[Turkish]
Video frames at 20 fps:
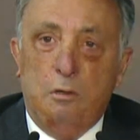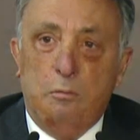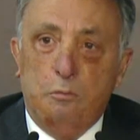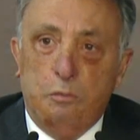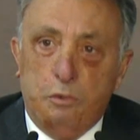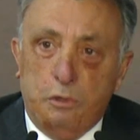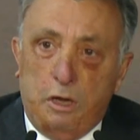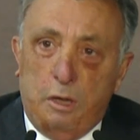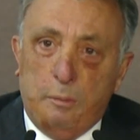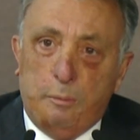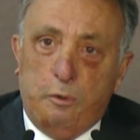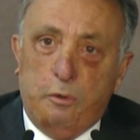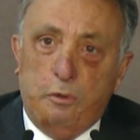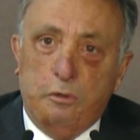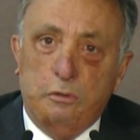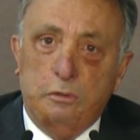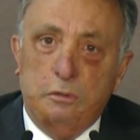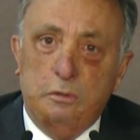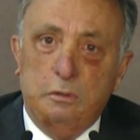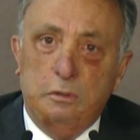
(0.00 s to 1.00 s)
Bu rapor
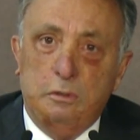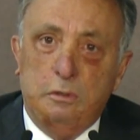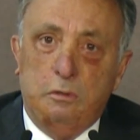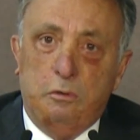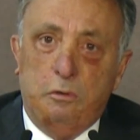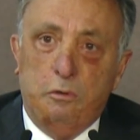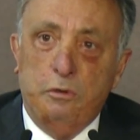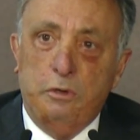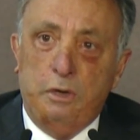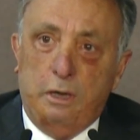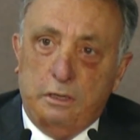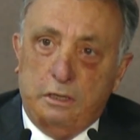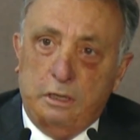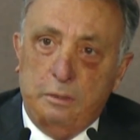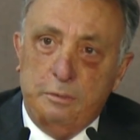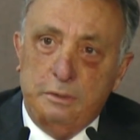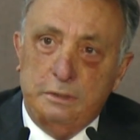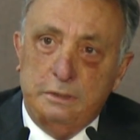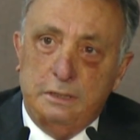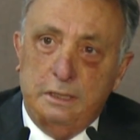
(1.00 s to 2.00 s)
onun
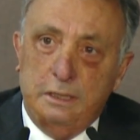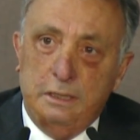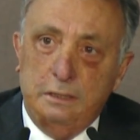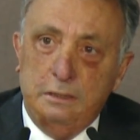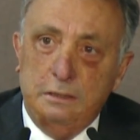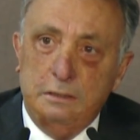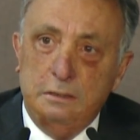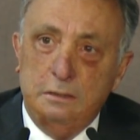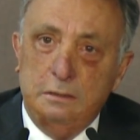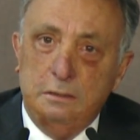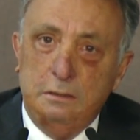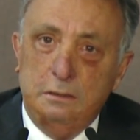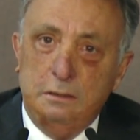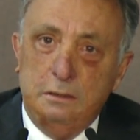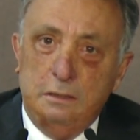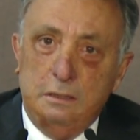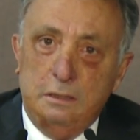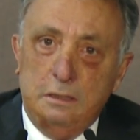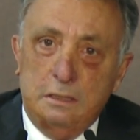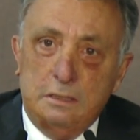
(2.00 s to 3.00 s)
akabinde
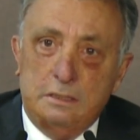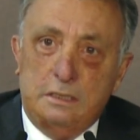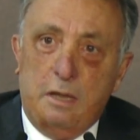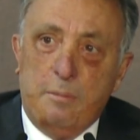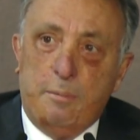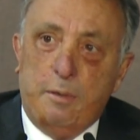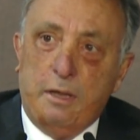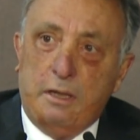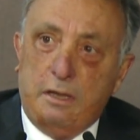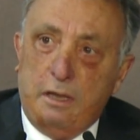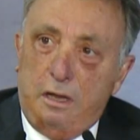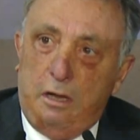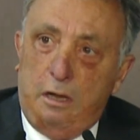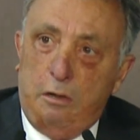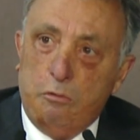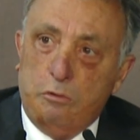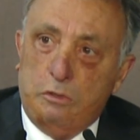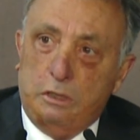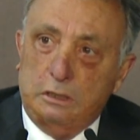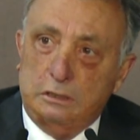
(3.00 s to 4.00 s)
SPK
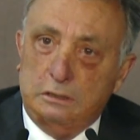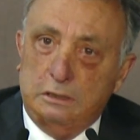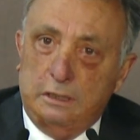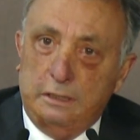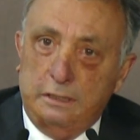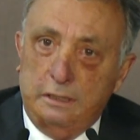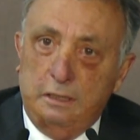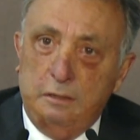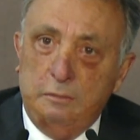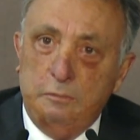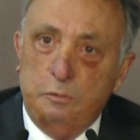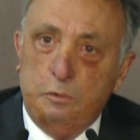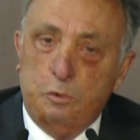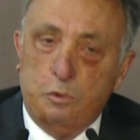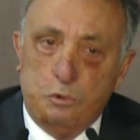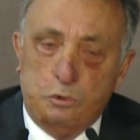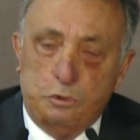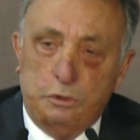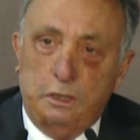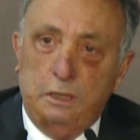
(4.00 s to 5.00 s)
avukatlarına,
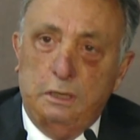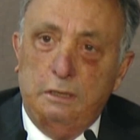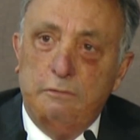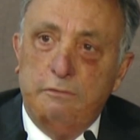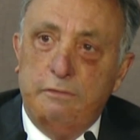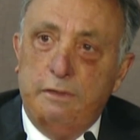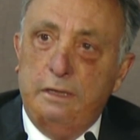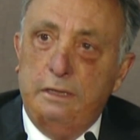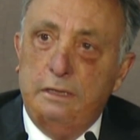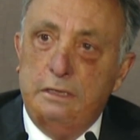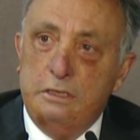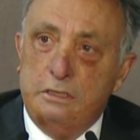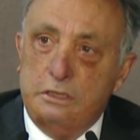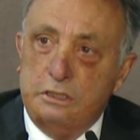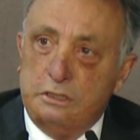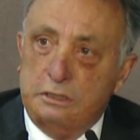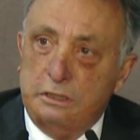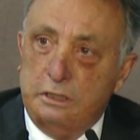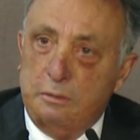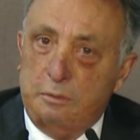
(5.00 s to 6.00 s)
bürosuna ve
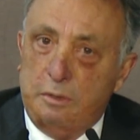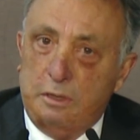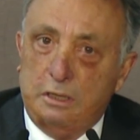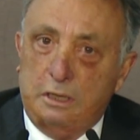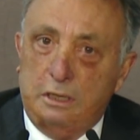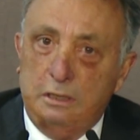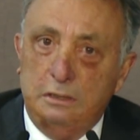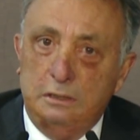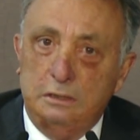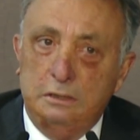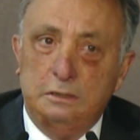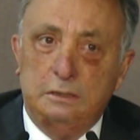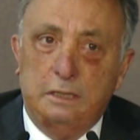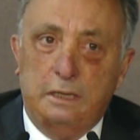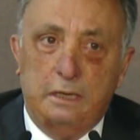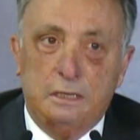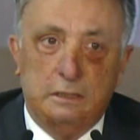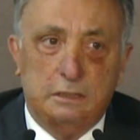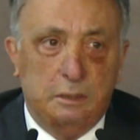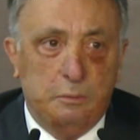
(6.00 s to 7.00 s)
İçişleri Bakanlığı
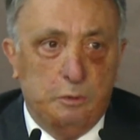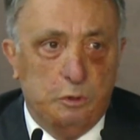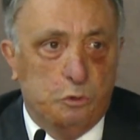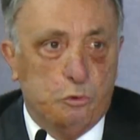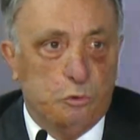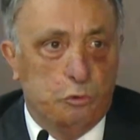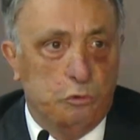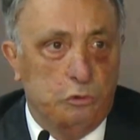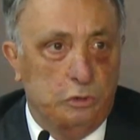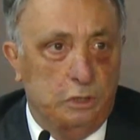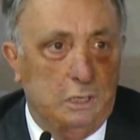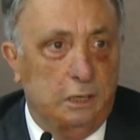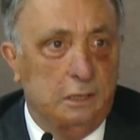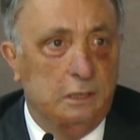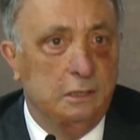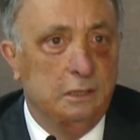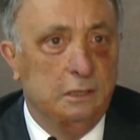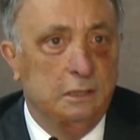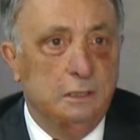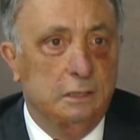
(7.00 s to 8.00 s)
Denetleme Kurulu'na
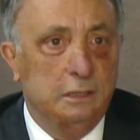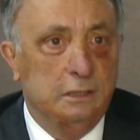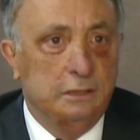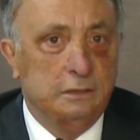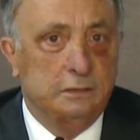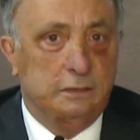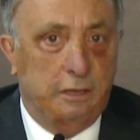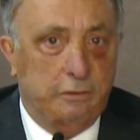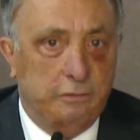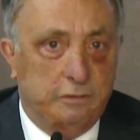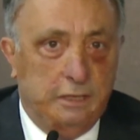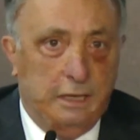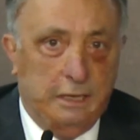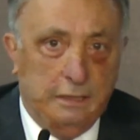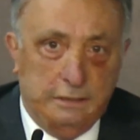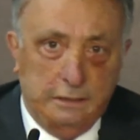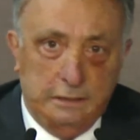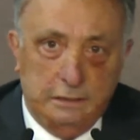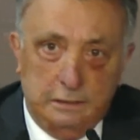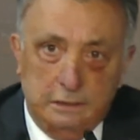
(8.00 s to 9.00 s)
tevdi
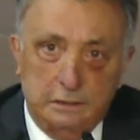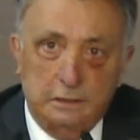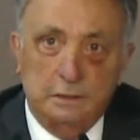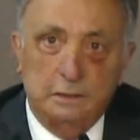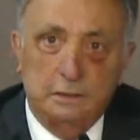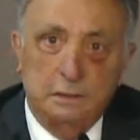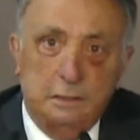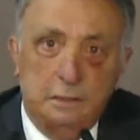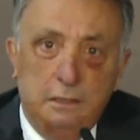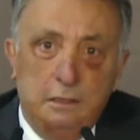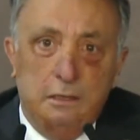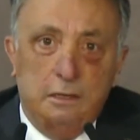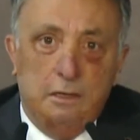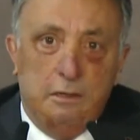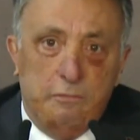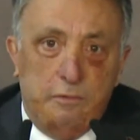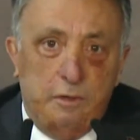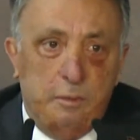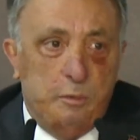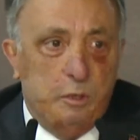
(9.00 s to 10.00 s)
edildi
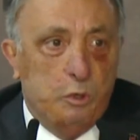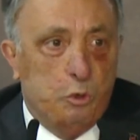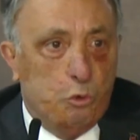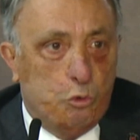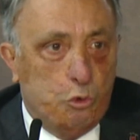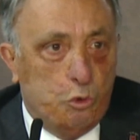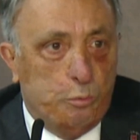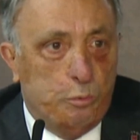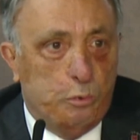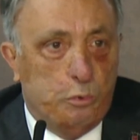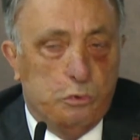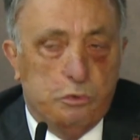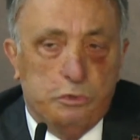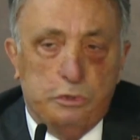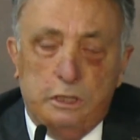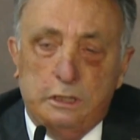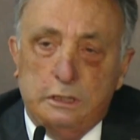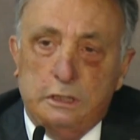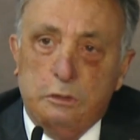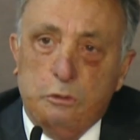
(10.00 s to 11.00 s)
ve bir hukuk
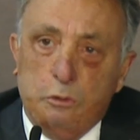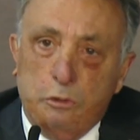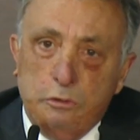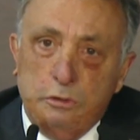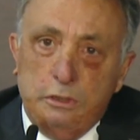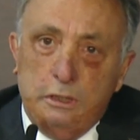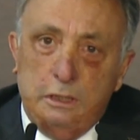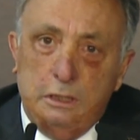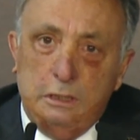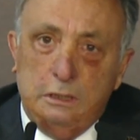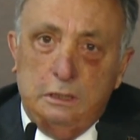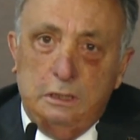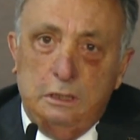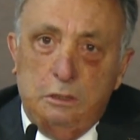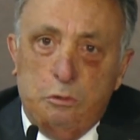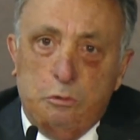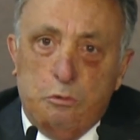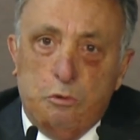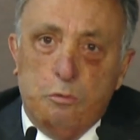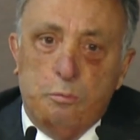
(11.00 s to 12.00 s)
bürosuna da gönderildi.
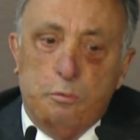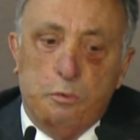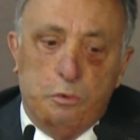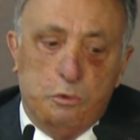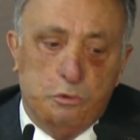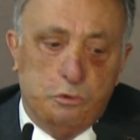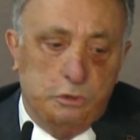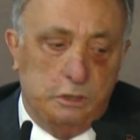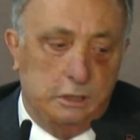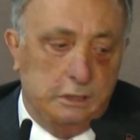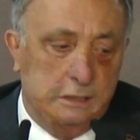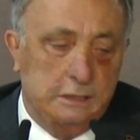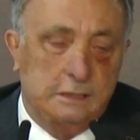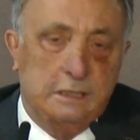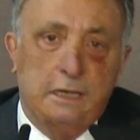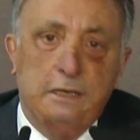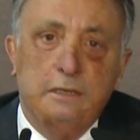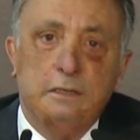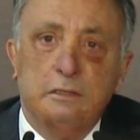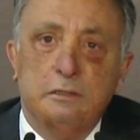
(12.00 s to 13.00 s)
Hukuk bürosuna
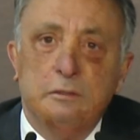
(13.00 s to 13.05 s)
giden